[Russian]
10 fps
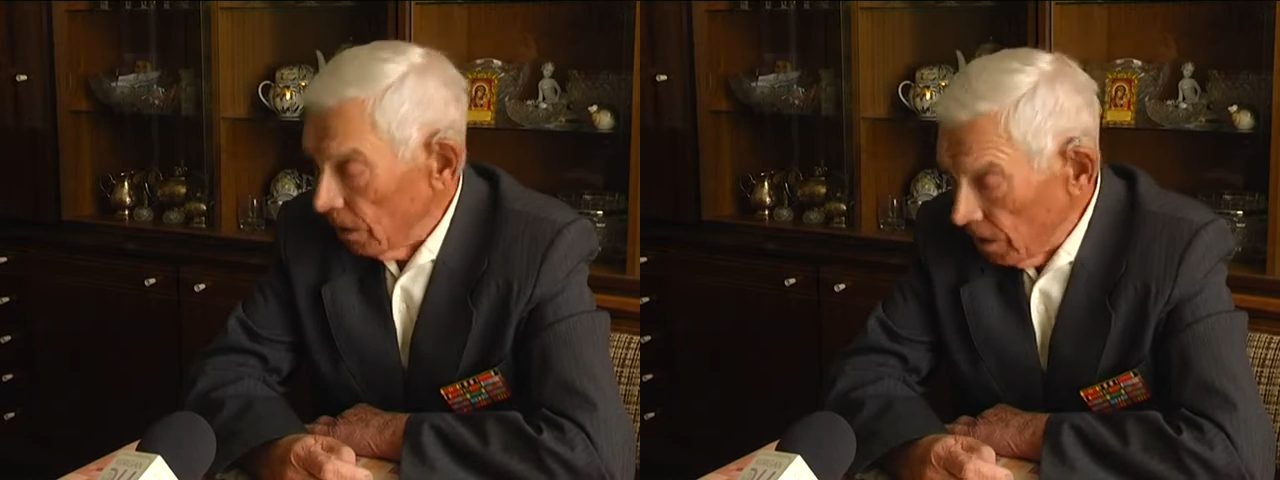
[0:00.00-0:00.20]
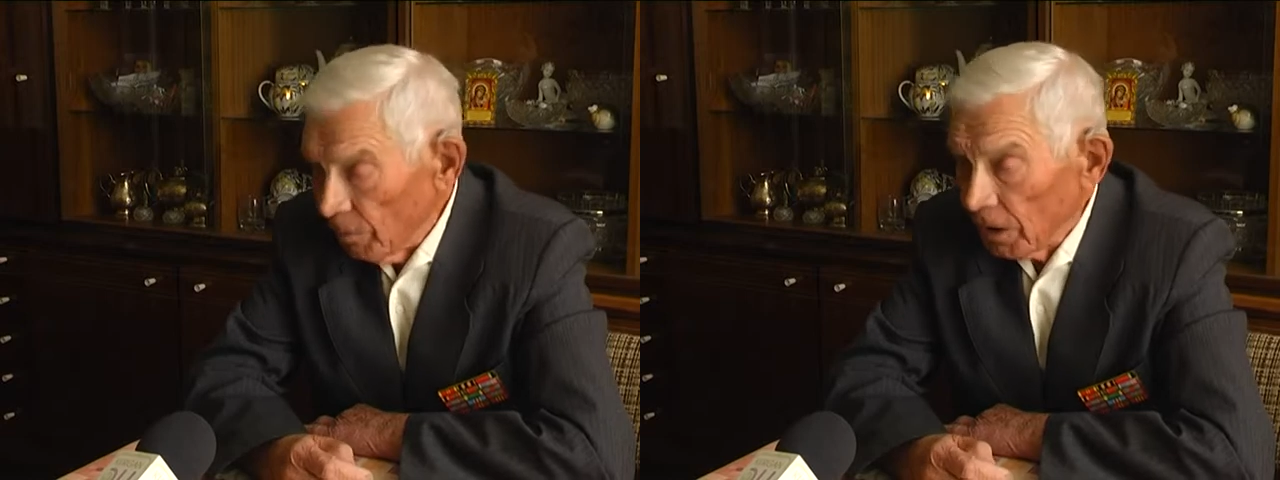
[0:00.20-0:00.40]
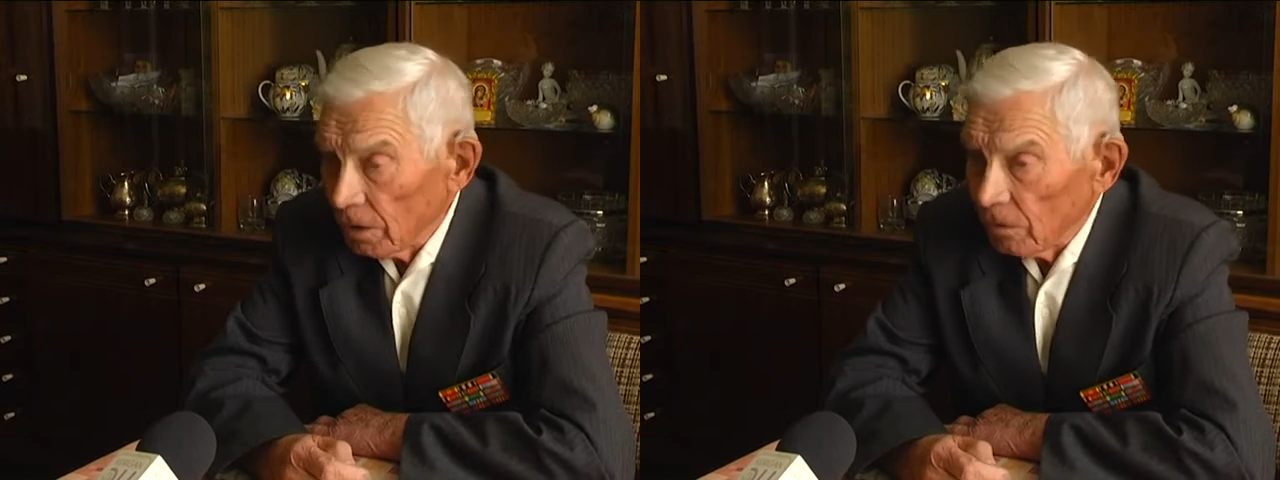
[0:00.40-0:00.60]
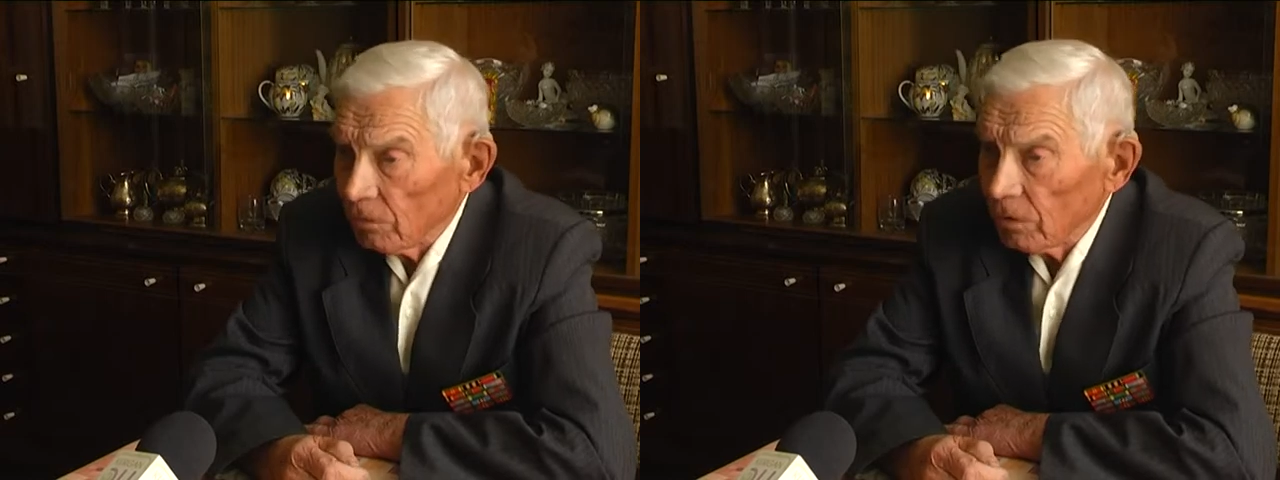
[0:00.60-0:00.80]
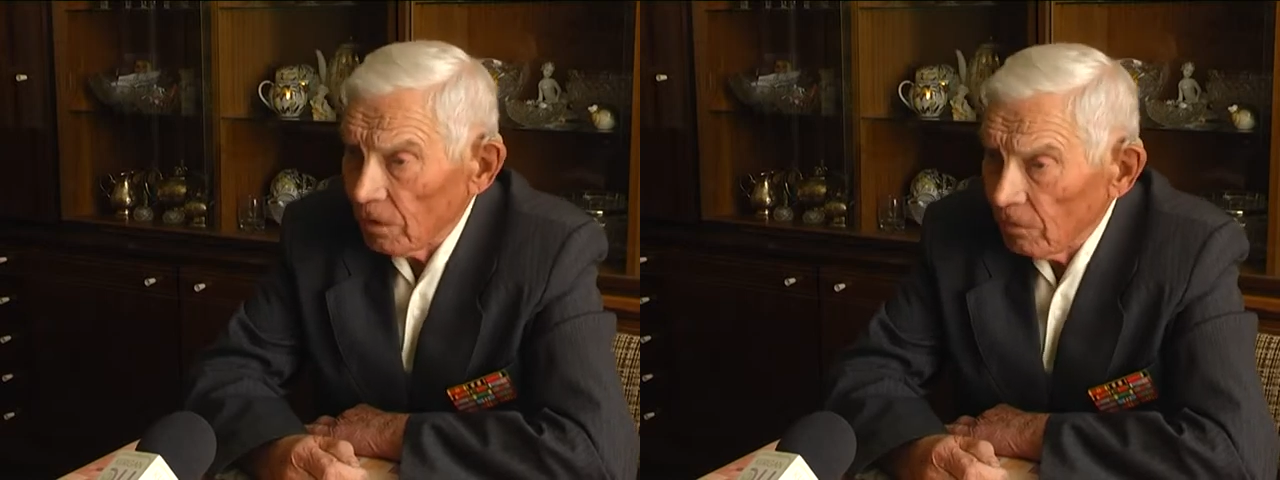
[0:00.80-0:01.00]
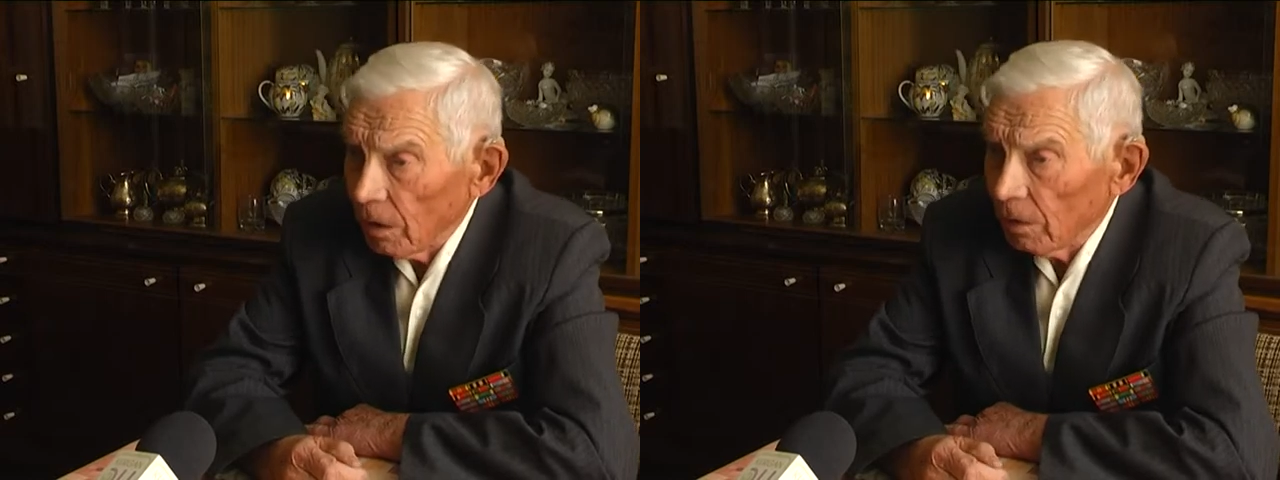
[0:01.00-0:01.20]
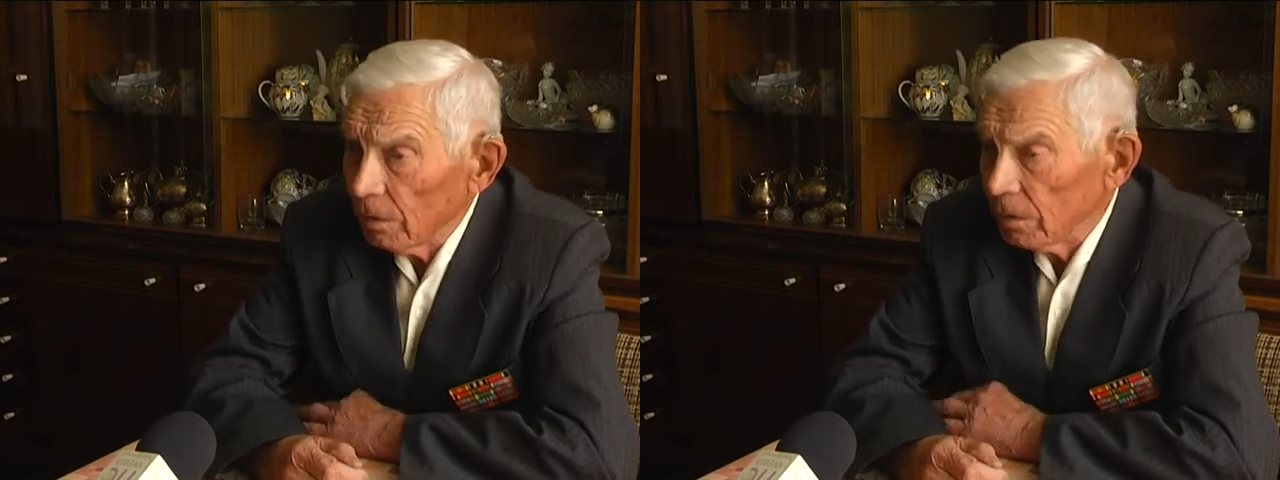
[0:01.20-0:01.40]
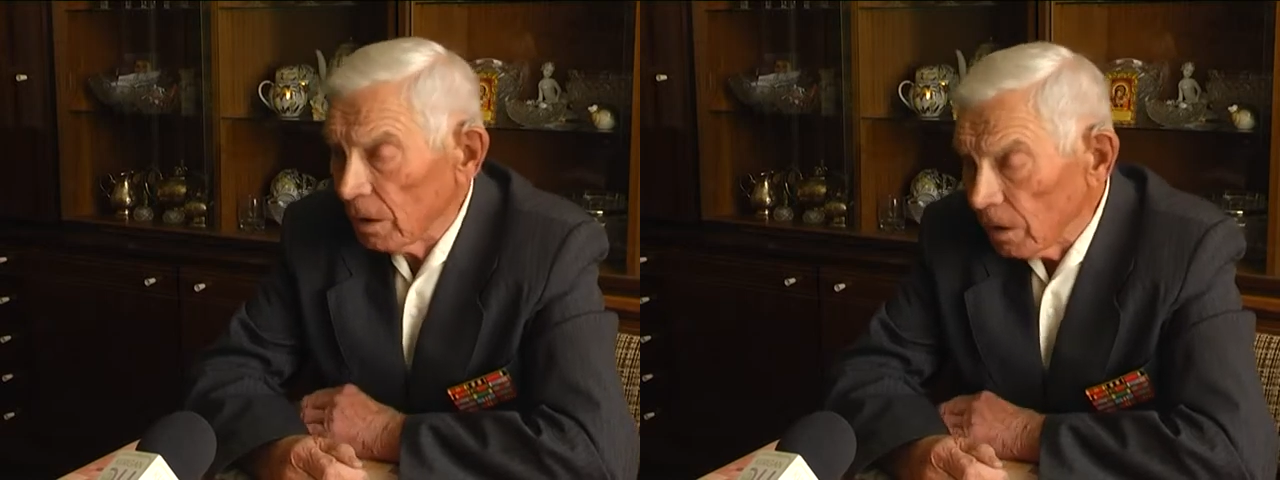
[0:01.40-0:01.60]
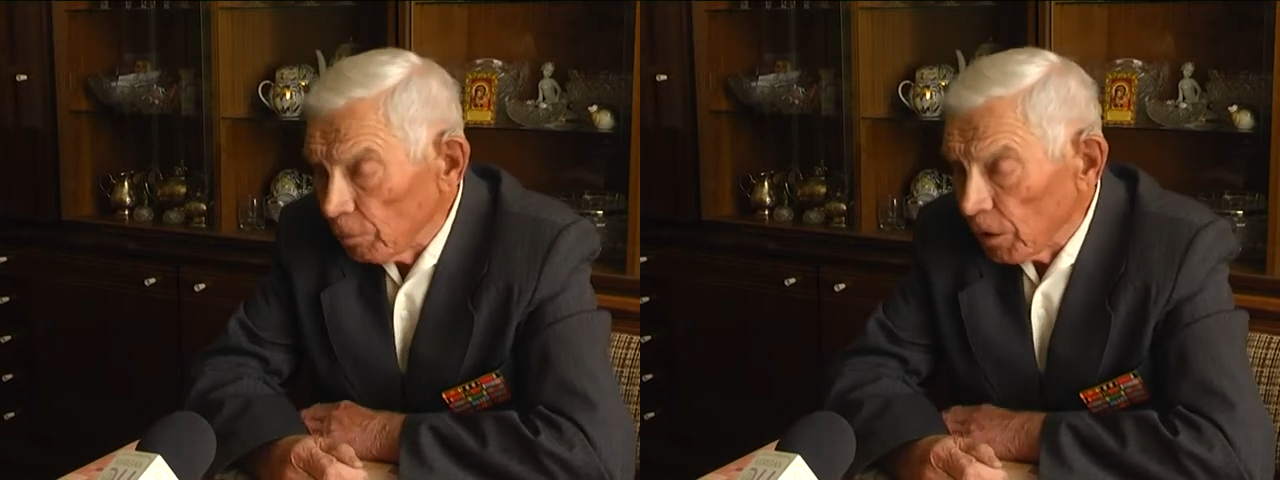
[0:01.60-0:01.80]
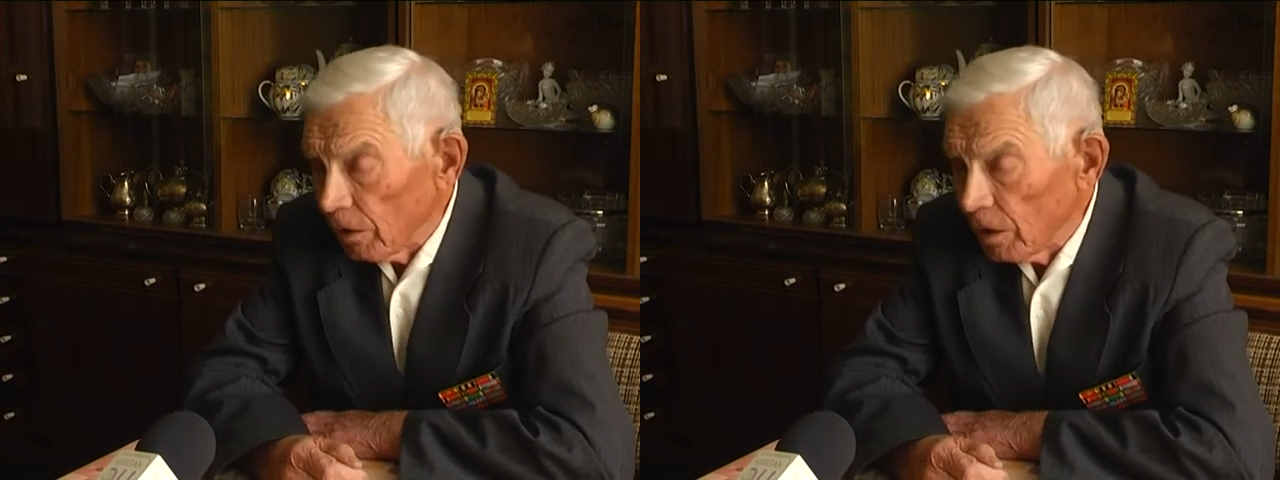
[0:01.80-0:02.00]
элементов вставал на
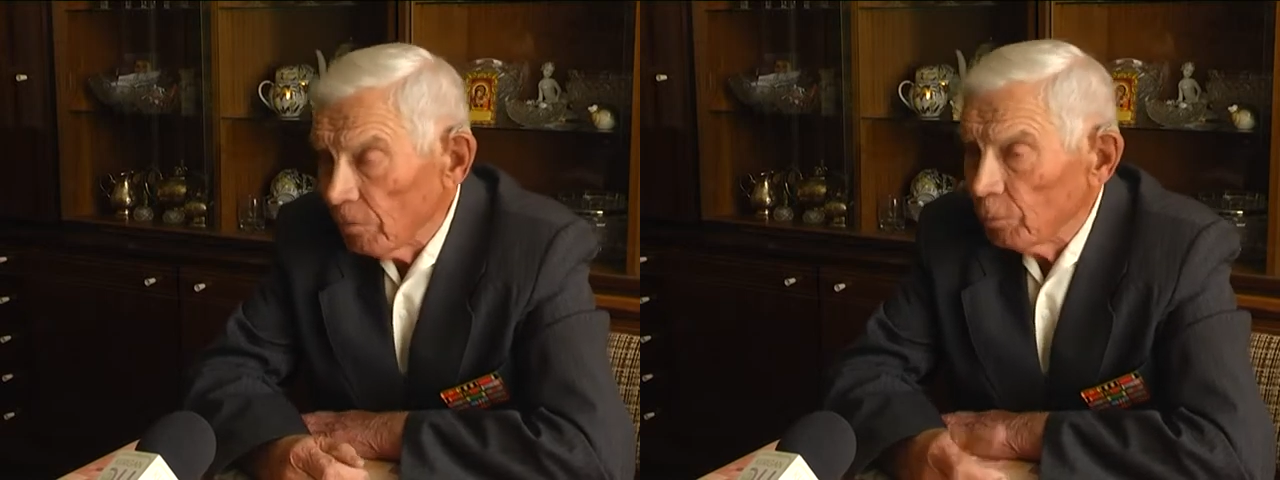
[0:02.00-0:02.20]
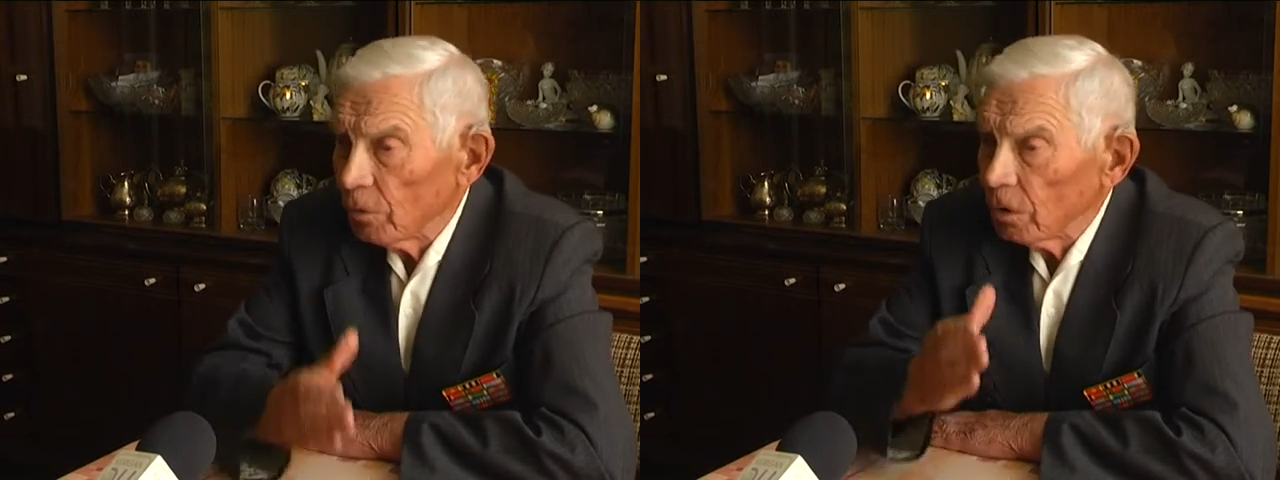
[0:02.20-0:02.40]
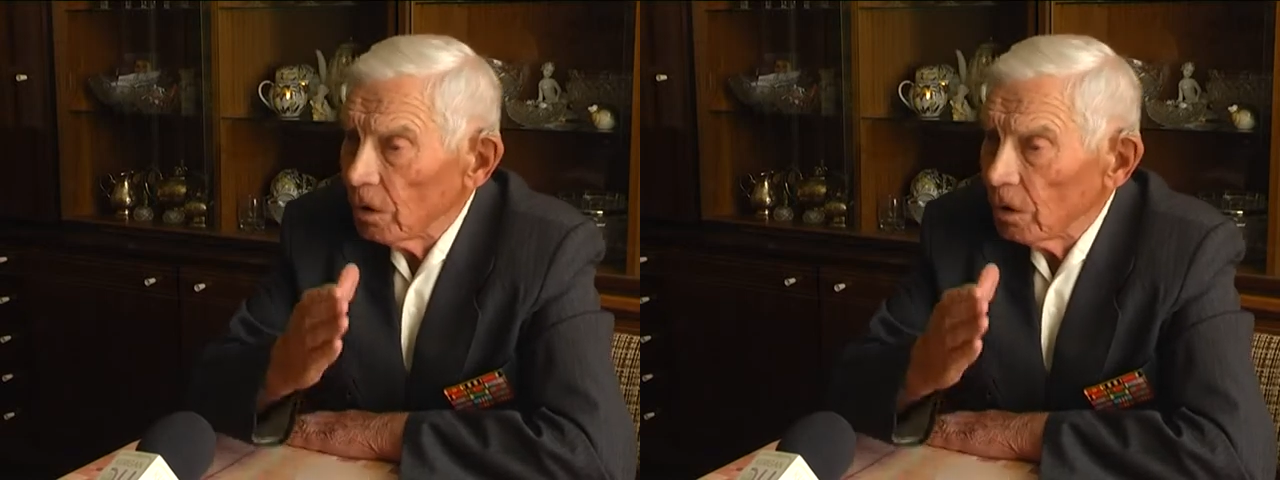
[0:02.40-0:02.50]
неправильный путь,